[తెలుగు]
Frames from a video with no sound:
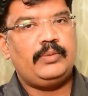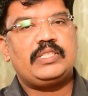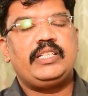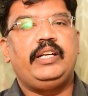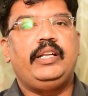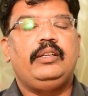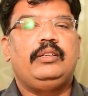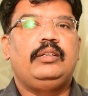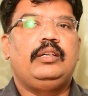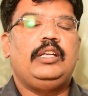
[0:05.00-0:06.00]
నమస్తే అండి
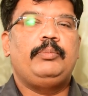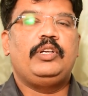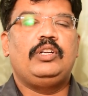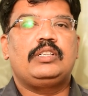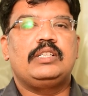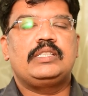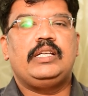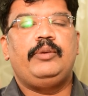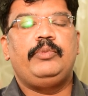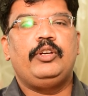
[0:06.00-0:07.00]
నా పేరు డాక్టర్ రజా
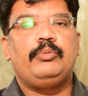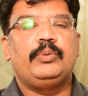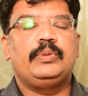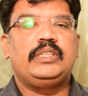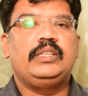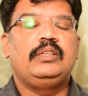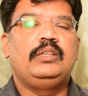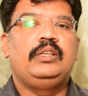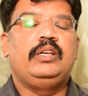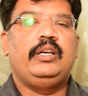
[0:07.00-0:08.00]
ఎండి హోమియోపతి
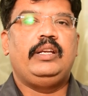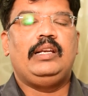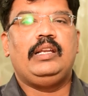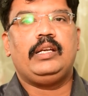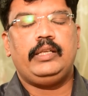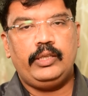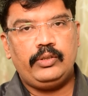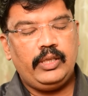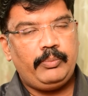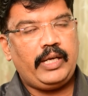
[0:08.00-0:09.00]
రెగ్యులర్గా డే
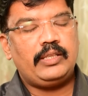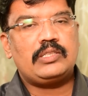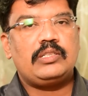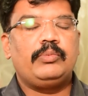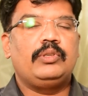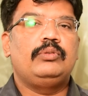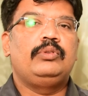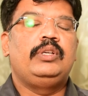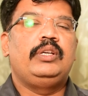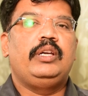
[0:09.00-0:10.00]
టు డే ప్రాక్టీస్లో మనం
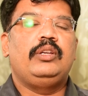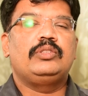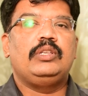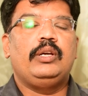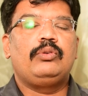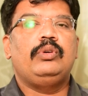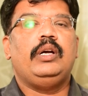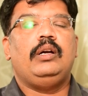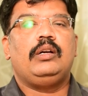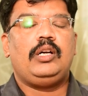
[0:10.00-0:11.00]
ఈ రోజుల్లో
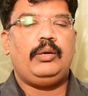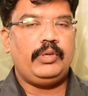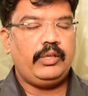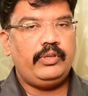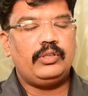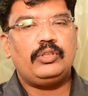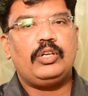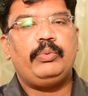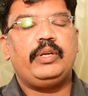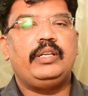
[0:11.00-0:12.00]
ఎక్కువగా కామన్గా వింటున్న
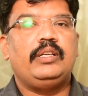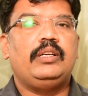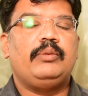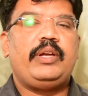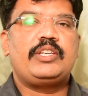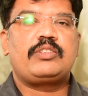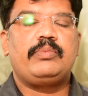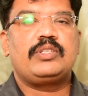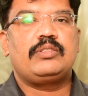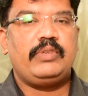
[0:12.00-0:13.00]
టాపిక్ ఏంటంటే
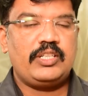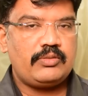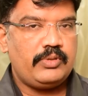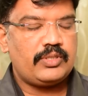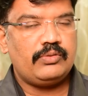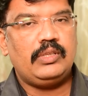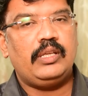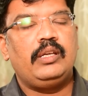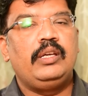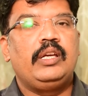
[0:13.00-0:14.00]
మ్యాస్ట్రబేషన్ మ్యాస్ట్రబేషన్ వల్ల
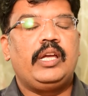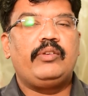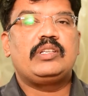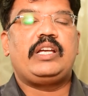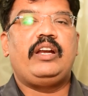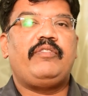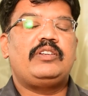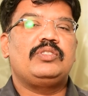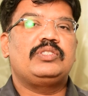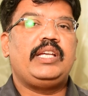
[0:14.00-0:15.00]
ఏమైనా సైడ్
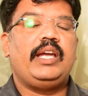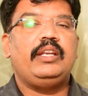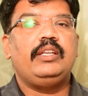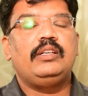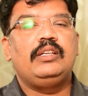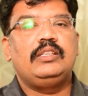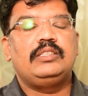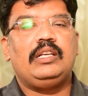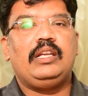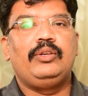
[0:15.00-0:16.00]
ఎఫెక్ట్స్ వస్తాయని
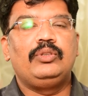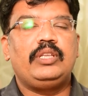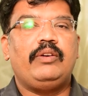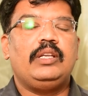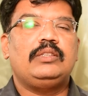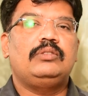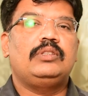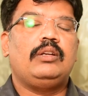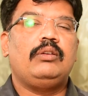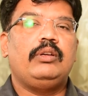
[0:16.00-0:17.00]
దానిలో యూత్ ఎవరైతే
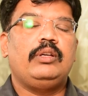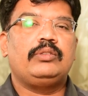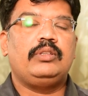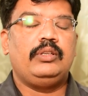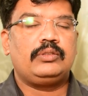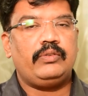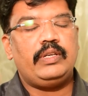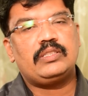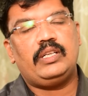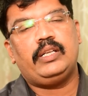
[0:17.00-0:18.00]
ఉంటారో ఎక్త
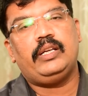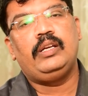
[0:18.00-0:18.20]
వయసు అంటే